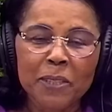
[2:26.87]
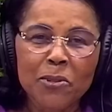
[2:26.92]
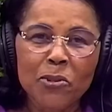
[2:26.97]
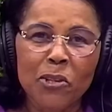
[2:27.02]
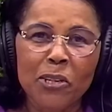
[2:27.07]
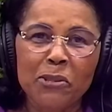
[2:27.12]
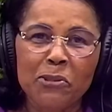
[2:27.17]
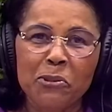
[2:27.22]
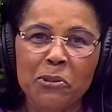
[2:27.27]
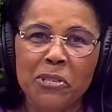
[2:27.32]

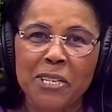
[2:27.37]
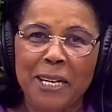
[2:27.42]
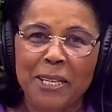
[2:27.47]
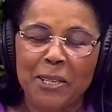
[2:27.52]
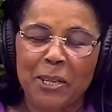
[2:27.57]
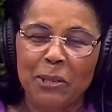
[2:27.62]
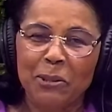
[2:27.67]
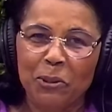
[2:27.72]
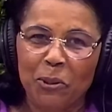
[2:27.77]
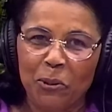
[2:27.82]
Jesus
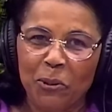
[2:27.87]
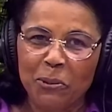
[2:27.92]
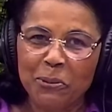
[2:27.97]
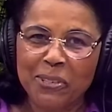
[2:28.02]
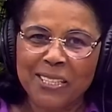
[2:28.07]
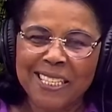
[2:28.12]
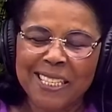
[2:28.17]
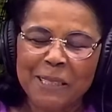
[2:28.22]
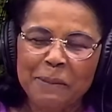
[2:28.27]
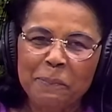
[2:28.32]

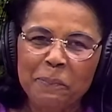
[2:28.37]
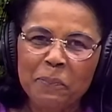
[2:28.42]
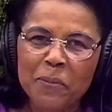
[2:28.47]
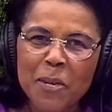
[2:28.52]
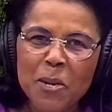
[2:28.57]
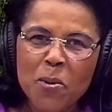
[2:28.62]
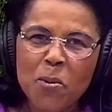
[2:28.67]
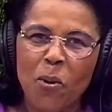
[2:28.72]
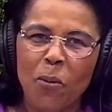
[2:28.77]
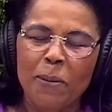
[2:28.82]
assentou-se,
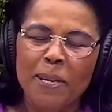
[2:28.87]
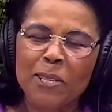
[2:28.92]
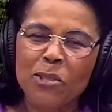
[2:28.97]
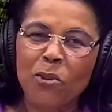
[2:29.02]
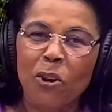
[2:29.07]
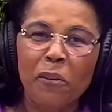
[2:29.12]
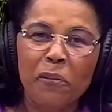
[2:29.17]
começou